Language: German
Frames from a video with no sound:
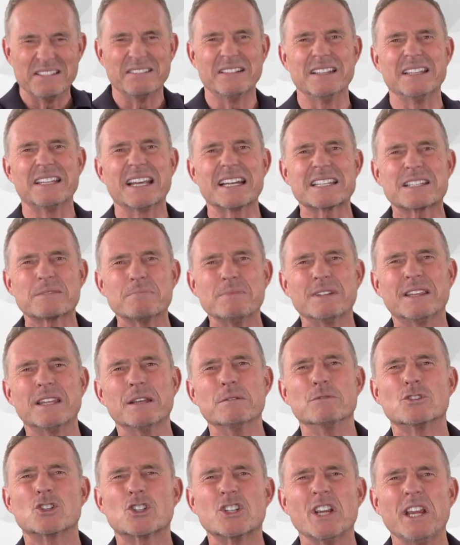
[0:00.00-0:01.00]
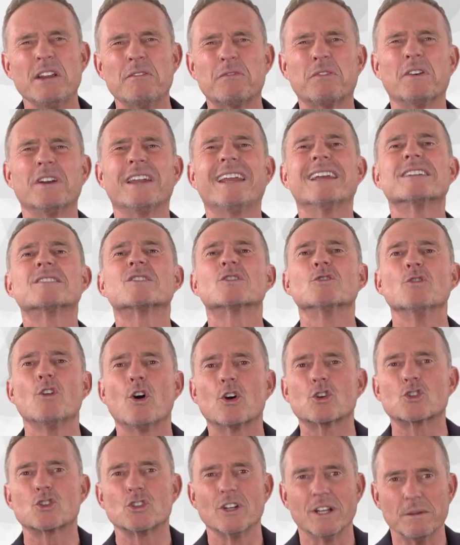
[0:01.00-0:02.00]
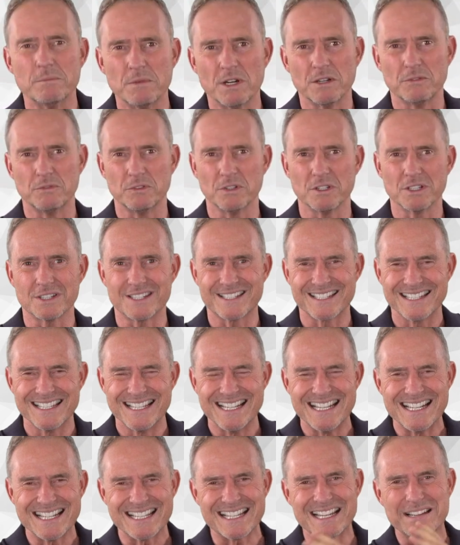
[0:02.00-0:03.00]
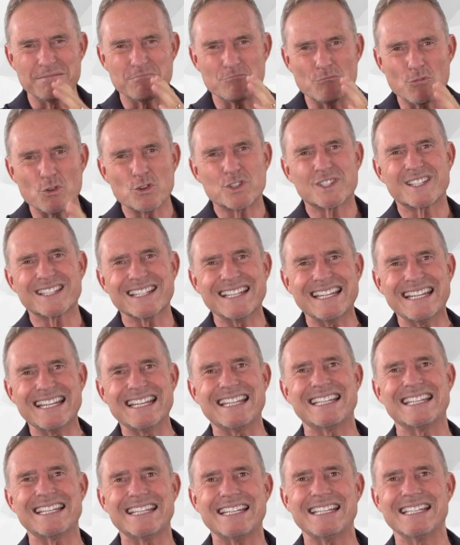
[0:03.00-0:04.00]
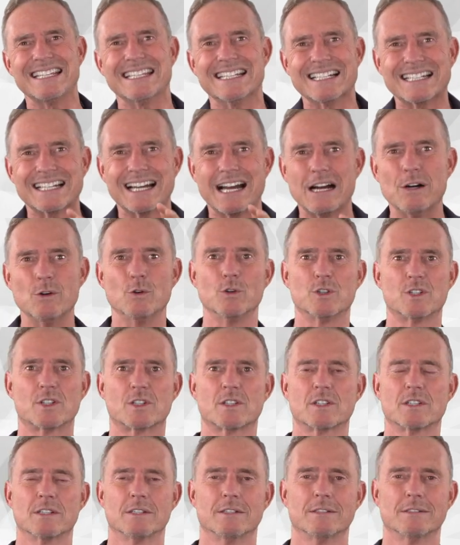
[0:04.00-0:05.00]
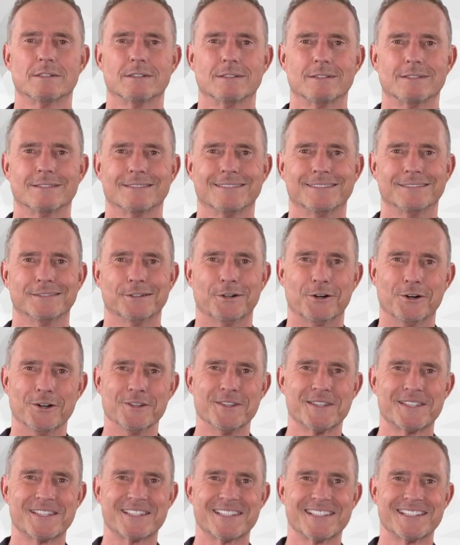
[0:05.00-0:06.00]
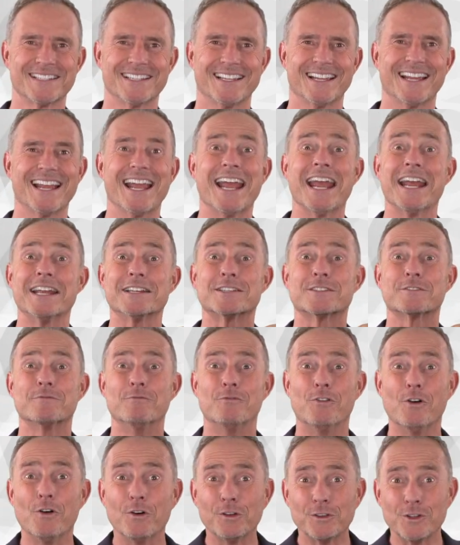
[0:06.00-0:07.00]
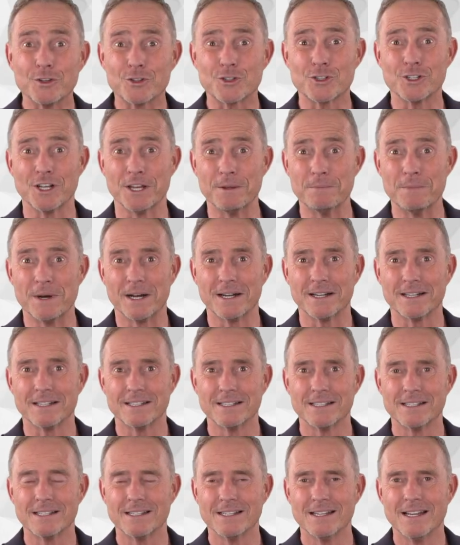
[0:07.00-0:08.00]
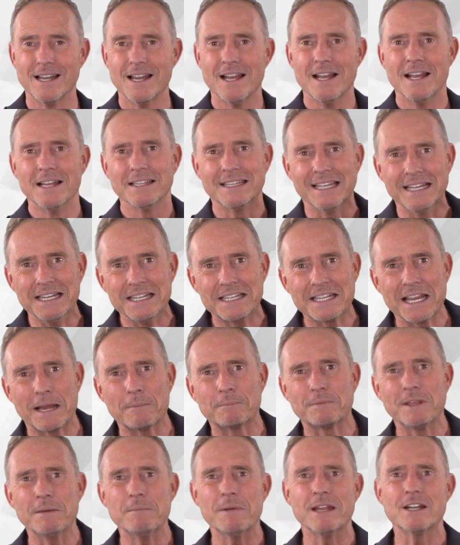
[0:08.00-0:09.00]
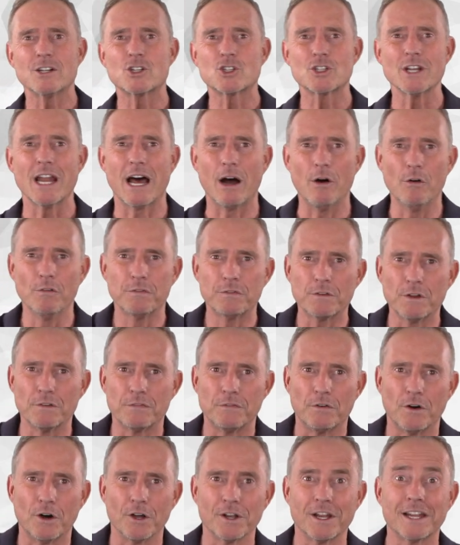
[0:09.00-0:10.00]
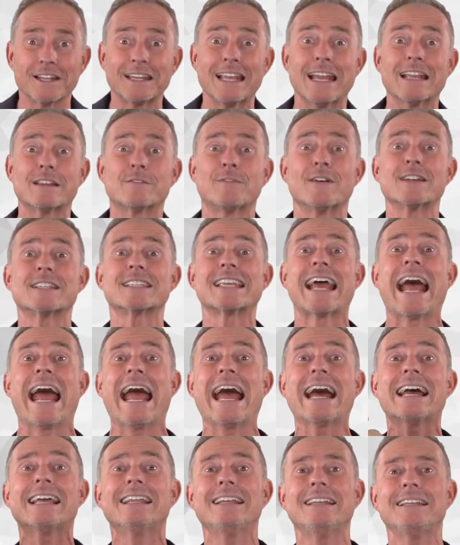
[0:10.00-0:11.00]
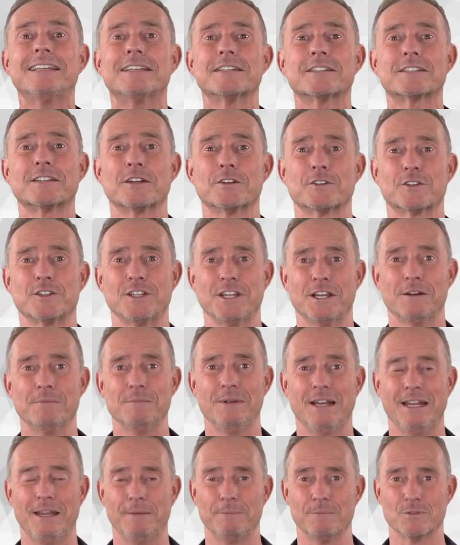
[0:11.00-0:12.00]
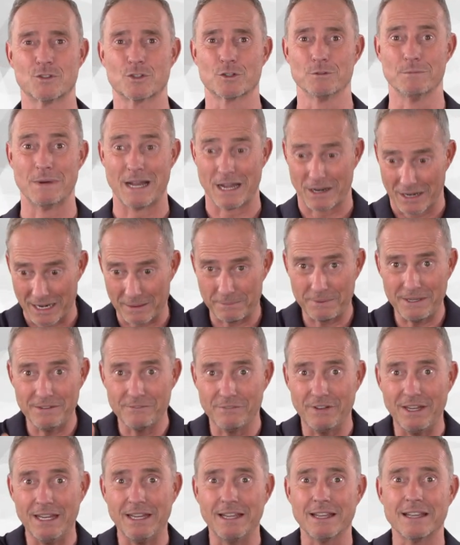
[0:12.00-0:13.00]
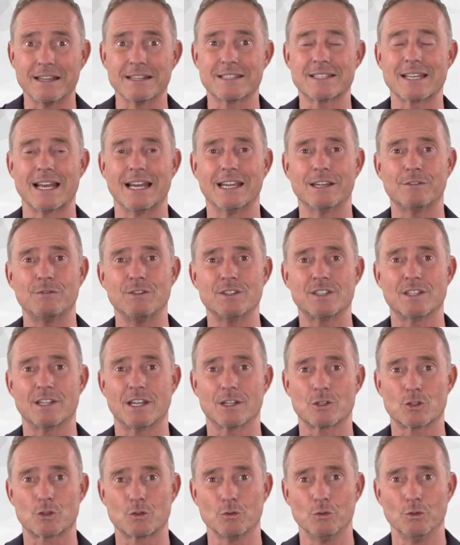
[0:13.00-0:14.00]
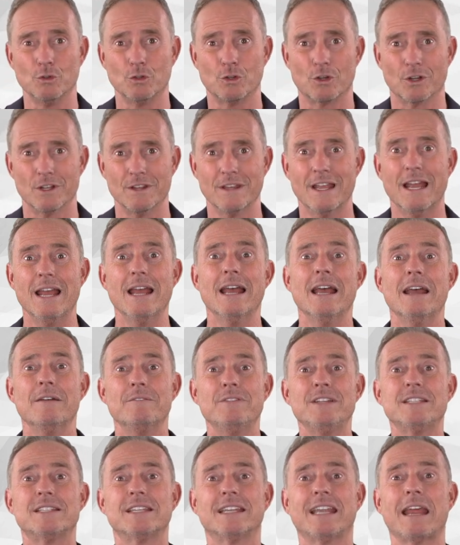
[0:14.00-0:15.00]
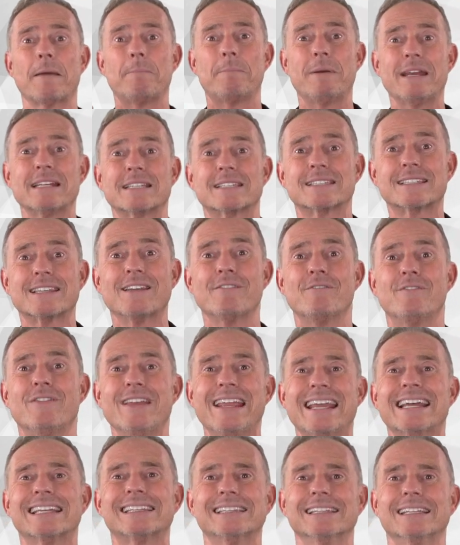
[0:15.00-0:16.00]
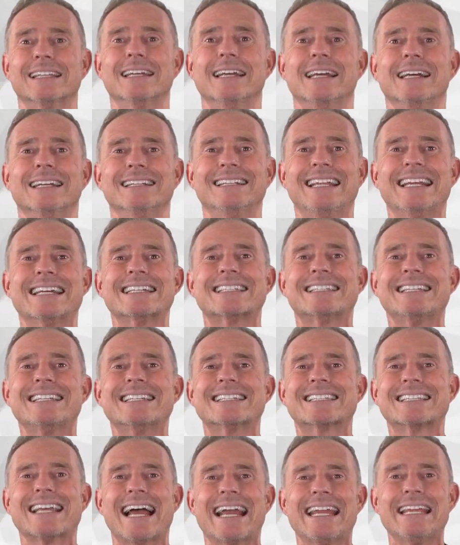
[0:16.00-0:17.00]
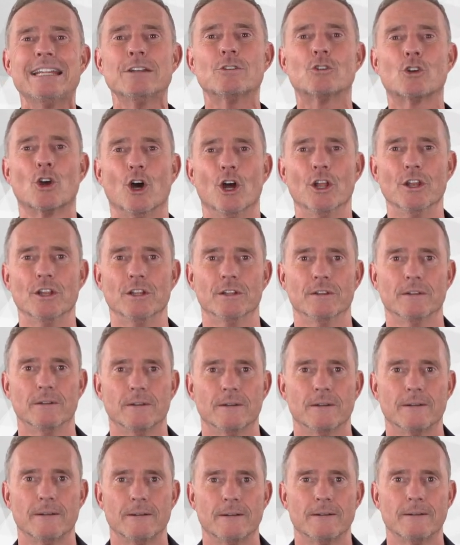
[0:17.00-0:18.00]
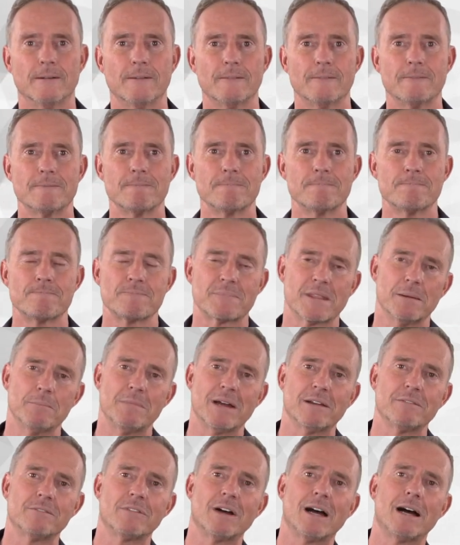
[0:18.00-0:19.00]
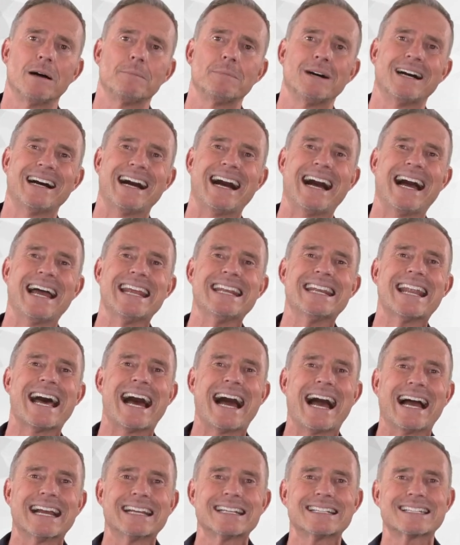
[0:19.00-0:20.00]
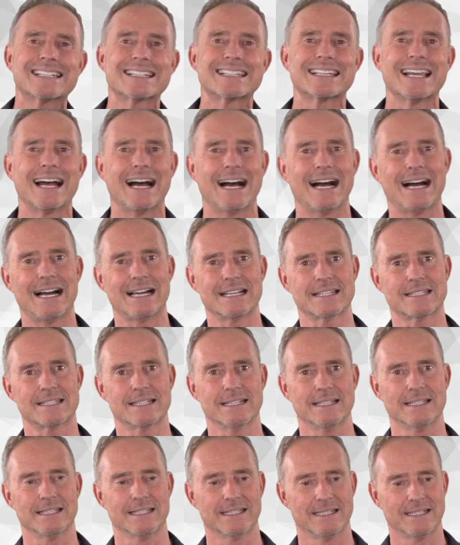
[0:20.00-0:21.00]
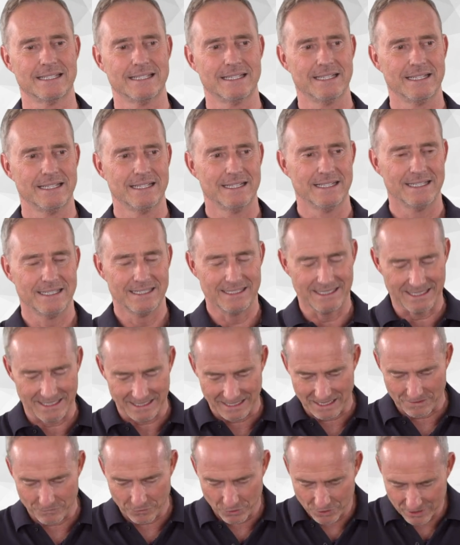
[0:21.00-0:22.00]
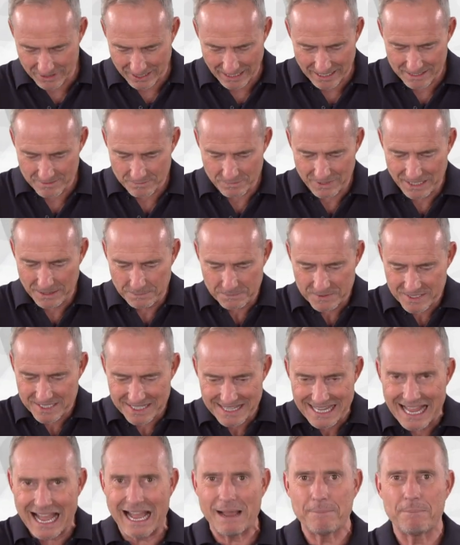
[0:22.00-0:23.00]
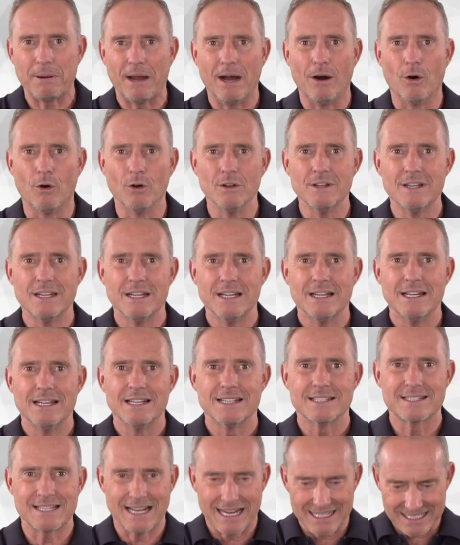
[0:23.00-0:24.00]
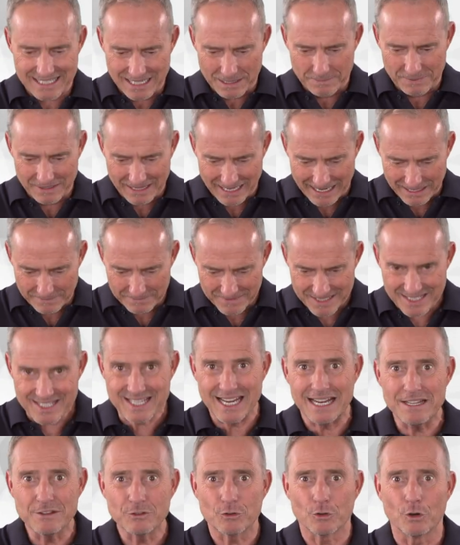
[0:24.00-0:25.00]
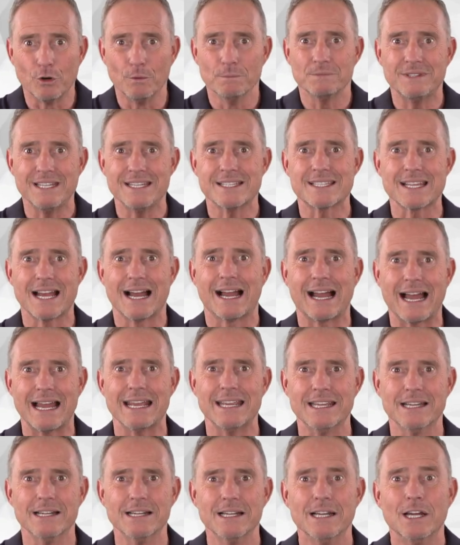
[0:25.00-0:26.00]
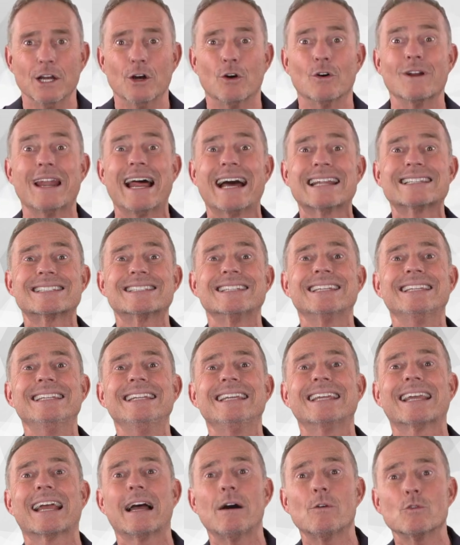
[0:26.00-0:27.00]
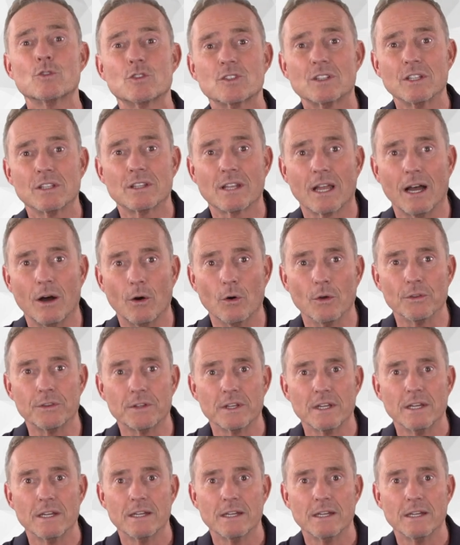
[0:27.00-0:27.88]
wenn das mit dem Schäfer jetzt noch schlimmer wird, dann muss ich hier raus. Und es wurde schlimmer. Denn ich habe die Menschen aufgefordert, etwas Herrliches aus ihrem Leben zu machen, habe ihnen Wege gezeigt, wie sie das tun können, wie sie der Beste werden, der sie sein können. Der Mann war aber ein Angsthase. Der wollte am liebsten abhauen, saß aber da im Zentrum dieser Reihe und hat sich nicht rausgetraut.